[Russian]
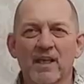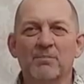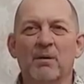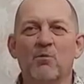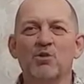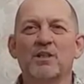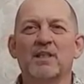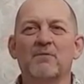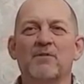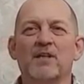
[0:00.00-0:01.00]
И
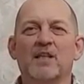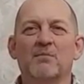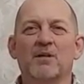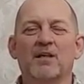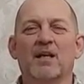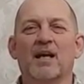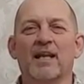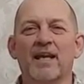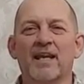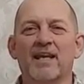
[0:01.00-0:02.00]
поможет нам в этом
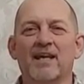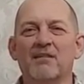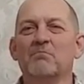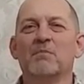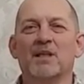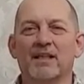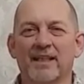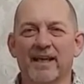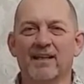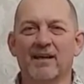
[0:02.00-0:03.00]
галерия
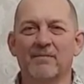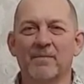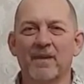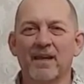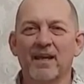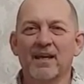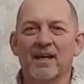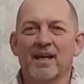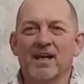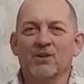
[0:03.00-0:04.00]
Меланелла.
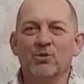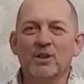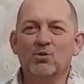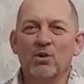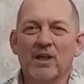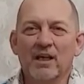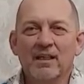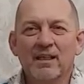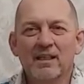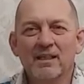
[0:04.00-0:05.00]
Но не
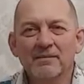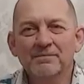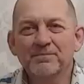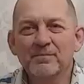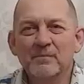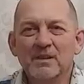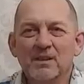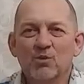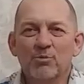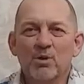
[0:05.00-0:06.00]
только
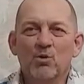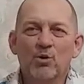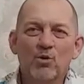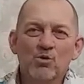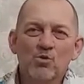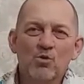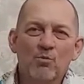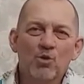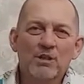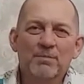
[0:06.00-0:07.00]
туберкулезу
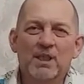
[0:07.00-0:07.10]
может